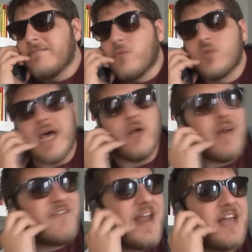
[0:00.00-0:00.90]
usare
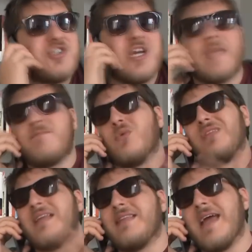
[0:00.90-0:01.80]
una freccia che
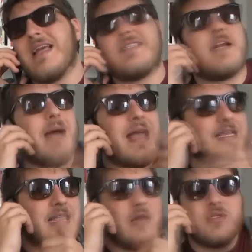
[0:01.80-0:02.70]
punta a destra, ma anche
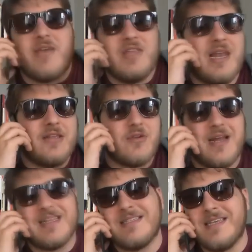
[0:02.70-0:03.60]
se la usavi dall'altro
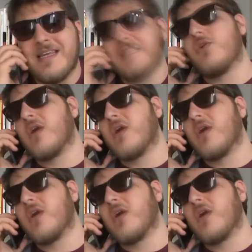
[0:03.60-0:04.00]
lato a sinistra,